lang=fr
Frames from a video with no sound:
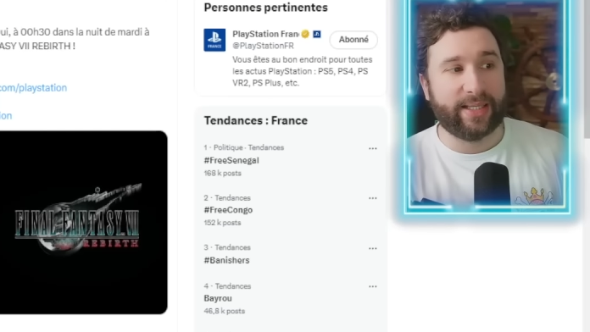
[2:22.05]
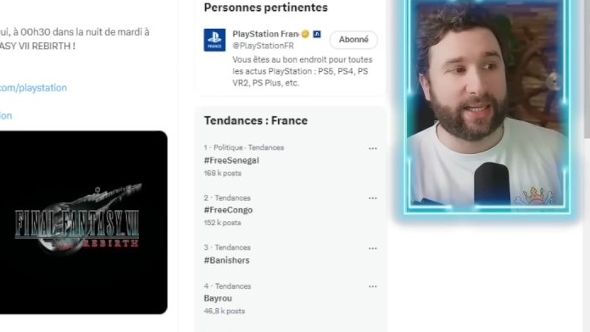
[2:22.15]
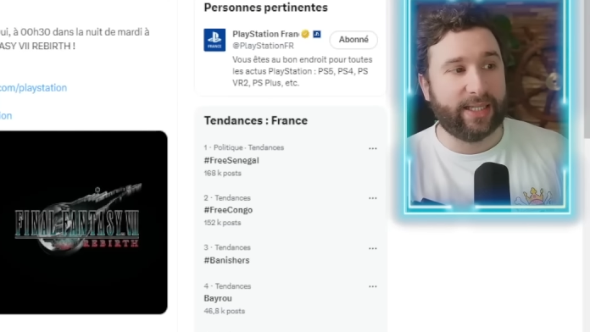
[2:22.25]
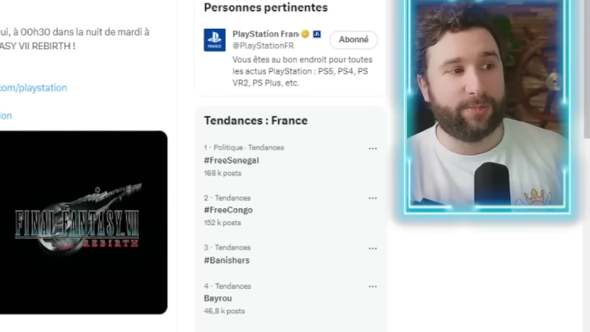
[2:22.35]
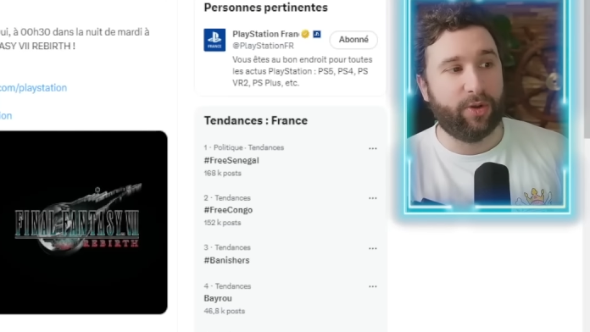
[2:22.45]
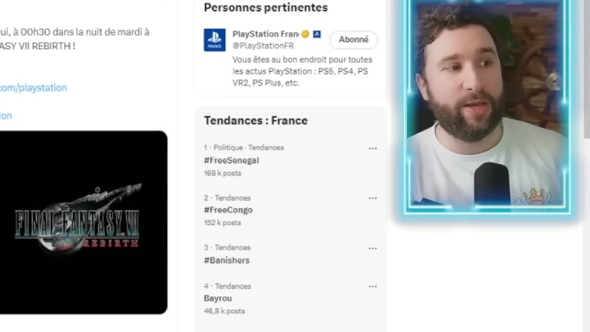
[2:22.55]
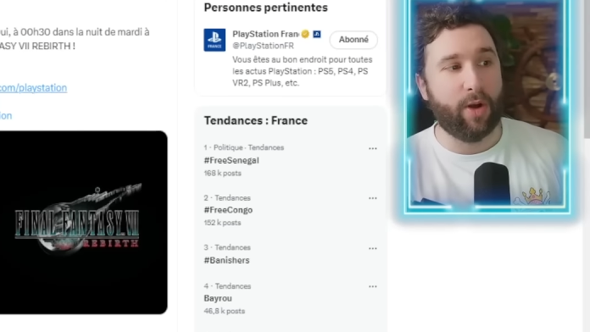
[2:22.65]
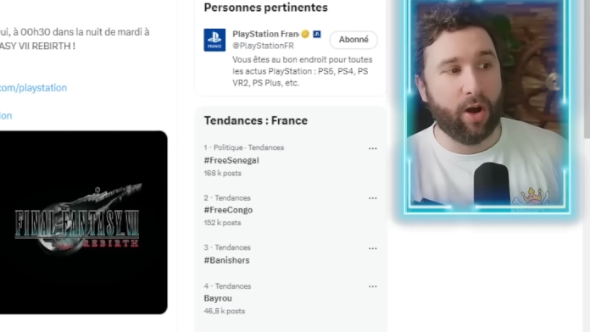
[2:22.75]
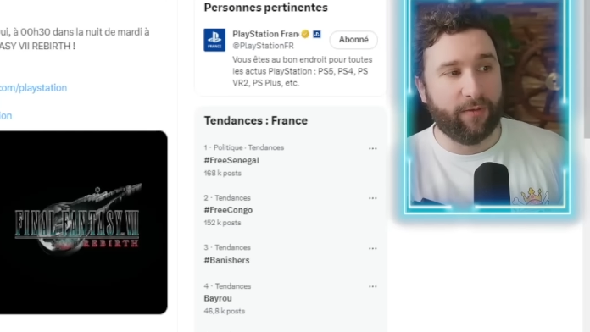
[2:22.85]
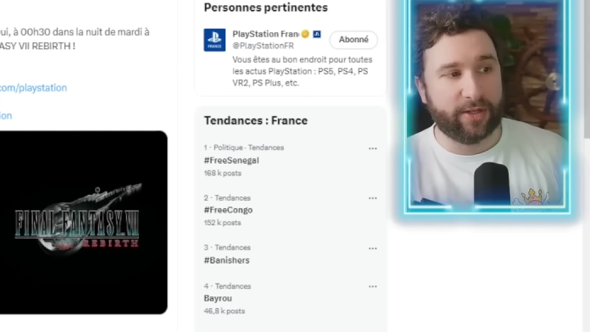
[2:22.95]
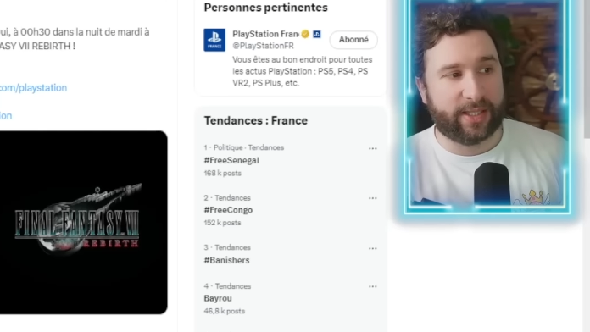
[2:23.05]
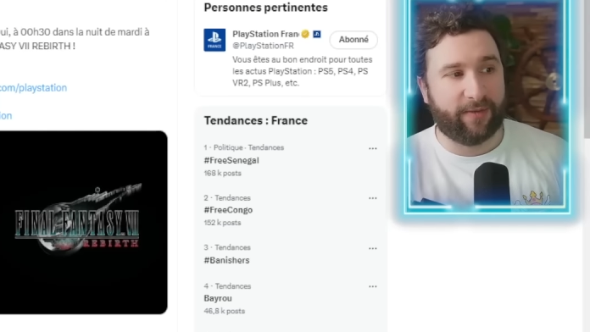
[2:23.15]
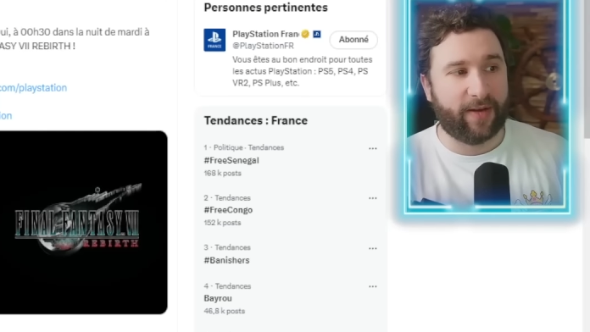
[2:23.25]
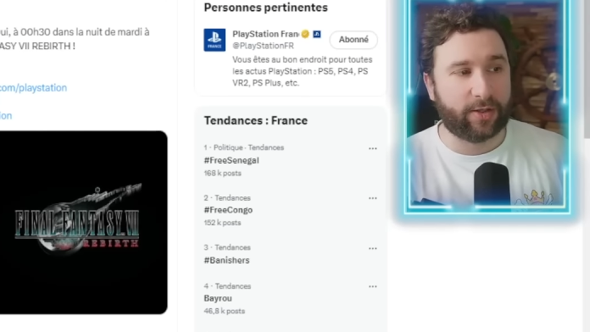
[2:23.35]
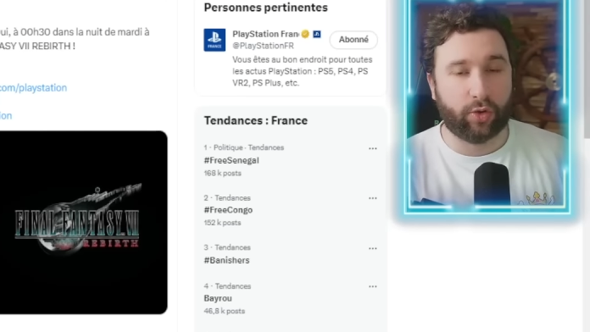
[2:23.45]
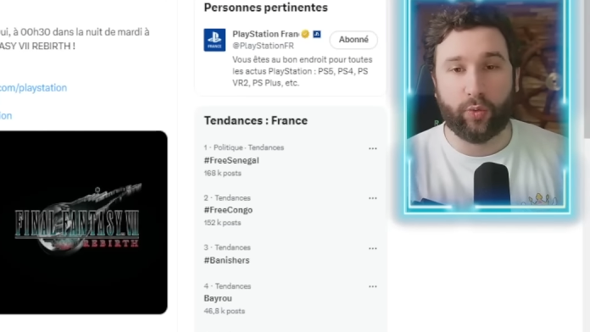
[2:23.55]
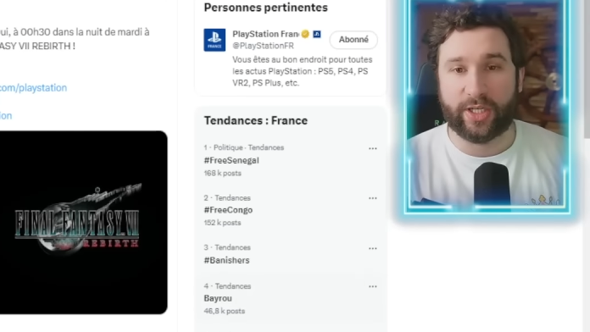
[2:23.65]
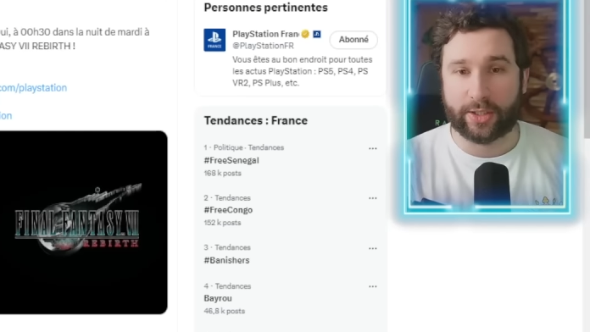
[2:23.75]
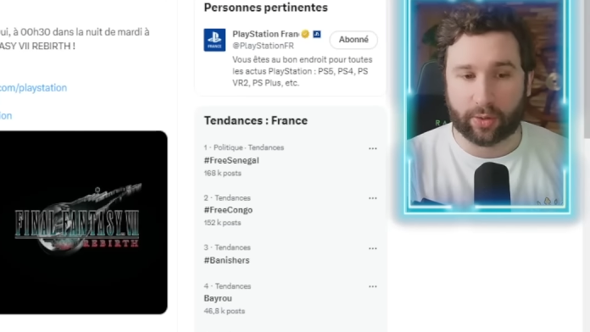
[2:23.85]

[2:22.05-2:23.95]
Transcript: Il sera disponible en VostFR sur Twitch et sur